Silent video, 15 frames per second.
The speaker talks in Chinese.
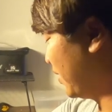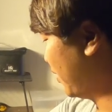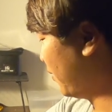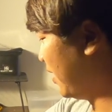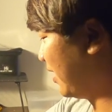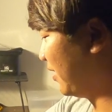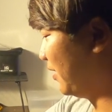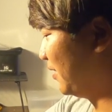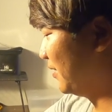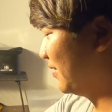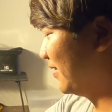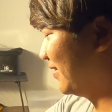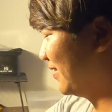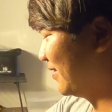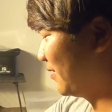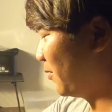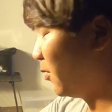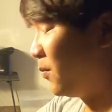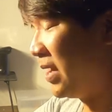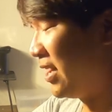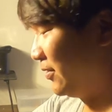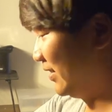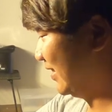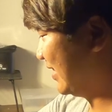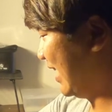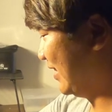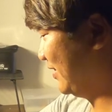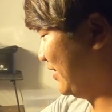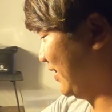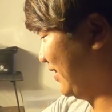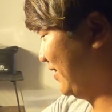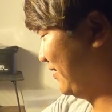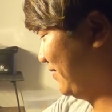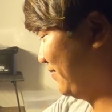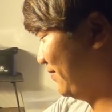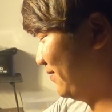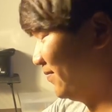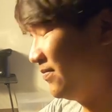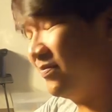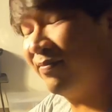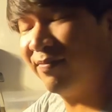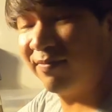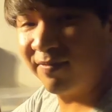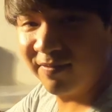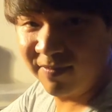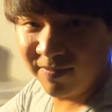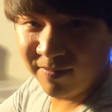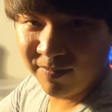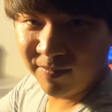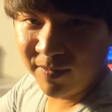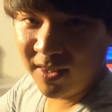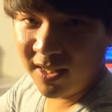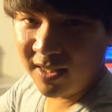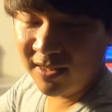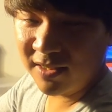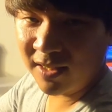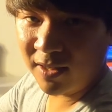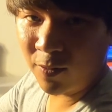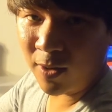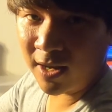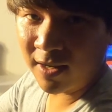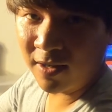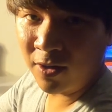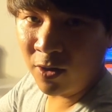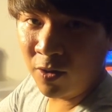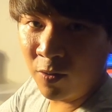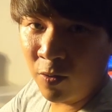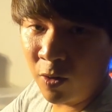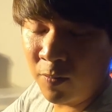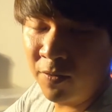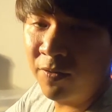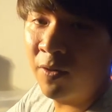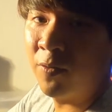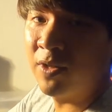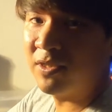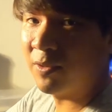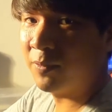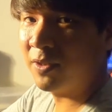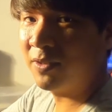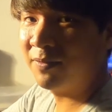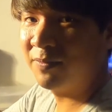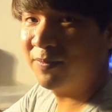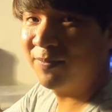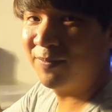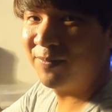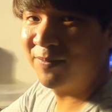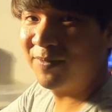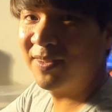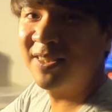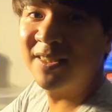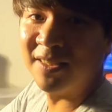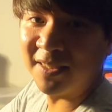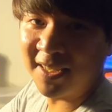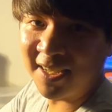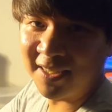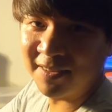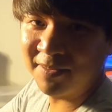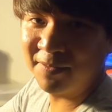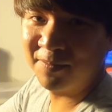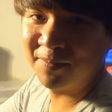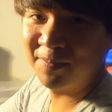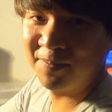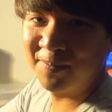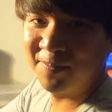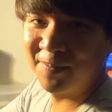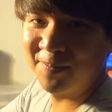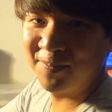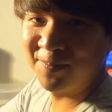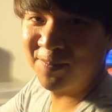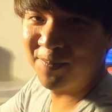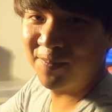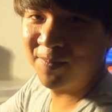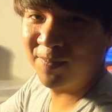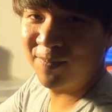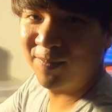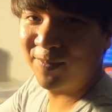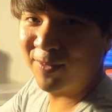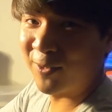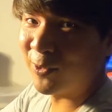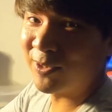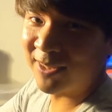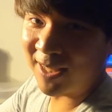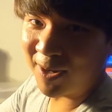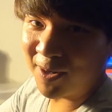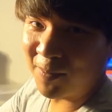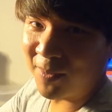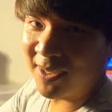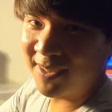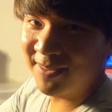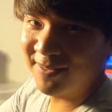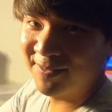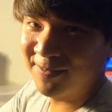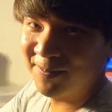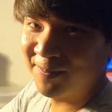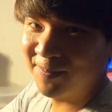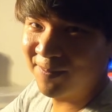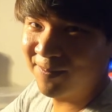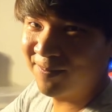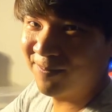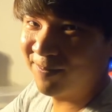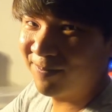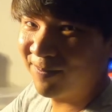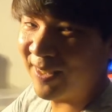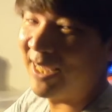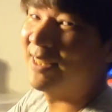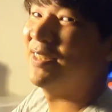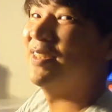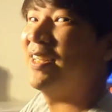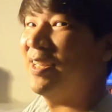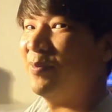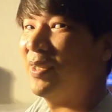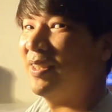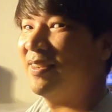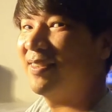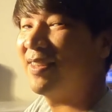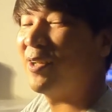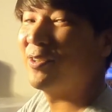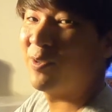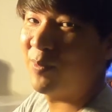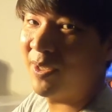别忘了，我们还有第三集。第二节软饵我们分为什么？自己看，都知道了吗？那今天影片到